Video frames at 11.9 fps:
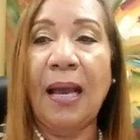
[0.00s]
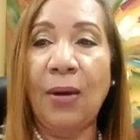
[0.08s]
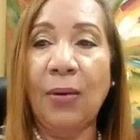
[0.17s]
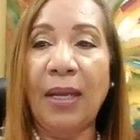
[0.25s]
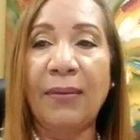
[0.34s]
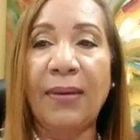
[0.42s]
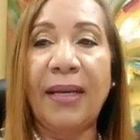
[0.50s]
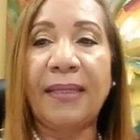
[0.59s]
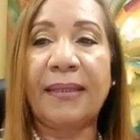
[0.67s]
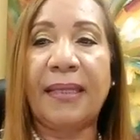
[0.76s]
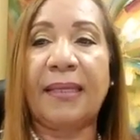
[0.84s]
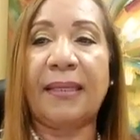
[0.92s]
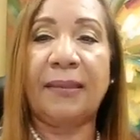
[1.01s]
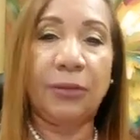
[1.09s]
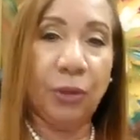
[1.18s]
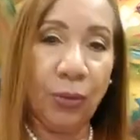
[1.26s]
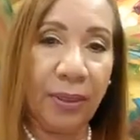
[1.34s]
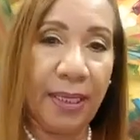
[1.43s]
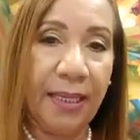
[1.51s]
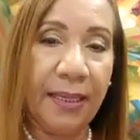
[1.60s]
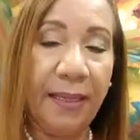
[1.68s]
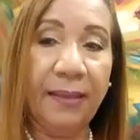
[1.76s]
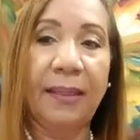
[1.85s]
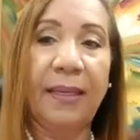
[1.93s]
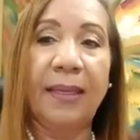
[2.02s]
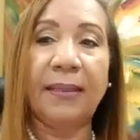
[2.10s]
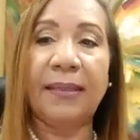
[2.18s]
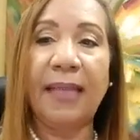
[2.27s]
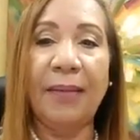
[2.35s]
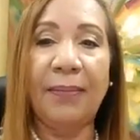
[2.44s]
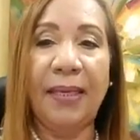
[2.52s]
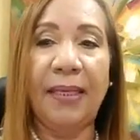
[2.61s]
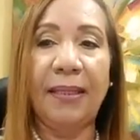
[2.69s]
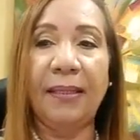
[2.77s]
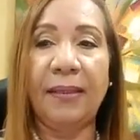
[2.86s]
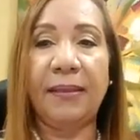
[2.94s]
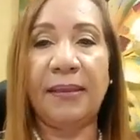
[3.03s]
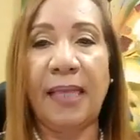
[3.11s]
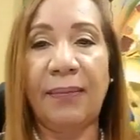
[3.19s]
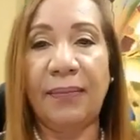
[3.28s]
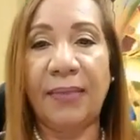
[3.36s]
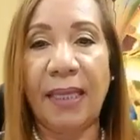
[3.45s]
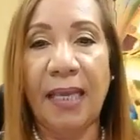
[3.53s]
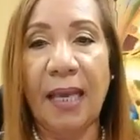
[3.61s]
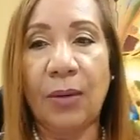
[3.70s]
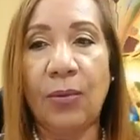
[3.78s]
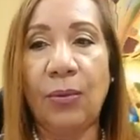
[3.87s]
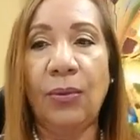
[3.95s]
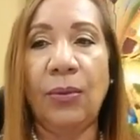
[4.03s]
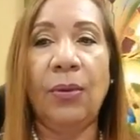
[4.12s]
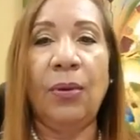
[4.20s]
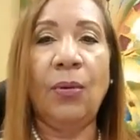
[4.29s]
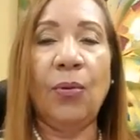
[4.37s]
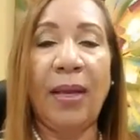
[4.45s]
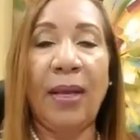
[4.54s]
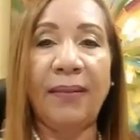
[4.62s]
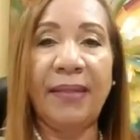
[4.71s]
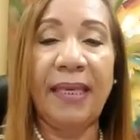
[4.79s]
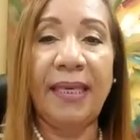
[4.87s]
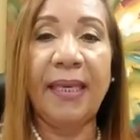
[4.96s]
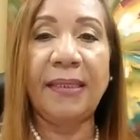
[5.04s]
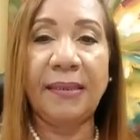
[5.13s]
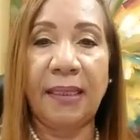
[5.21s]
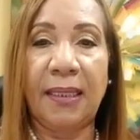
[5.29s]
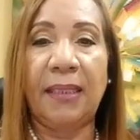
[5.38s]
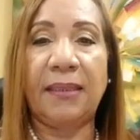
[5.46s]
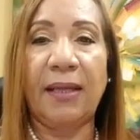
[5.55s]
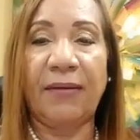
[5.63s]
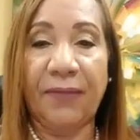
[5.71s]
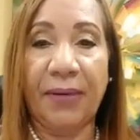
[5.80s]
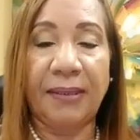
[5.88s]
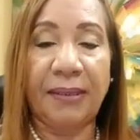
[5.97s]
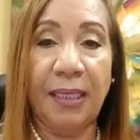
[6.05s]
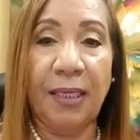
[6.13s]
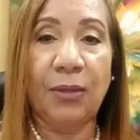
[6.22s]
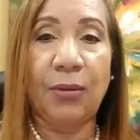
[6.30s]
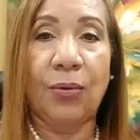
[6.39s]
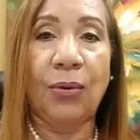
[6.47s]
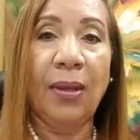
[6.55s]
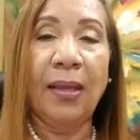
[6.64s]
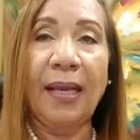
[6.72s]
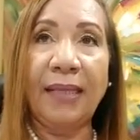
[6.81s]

ahora van a estar Chorrera, David, Santiago, Juan Díaz y San Francisco.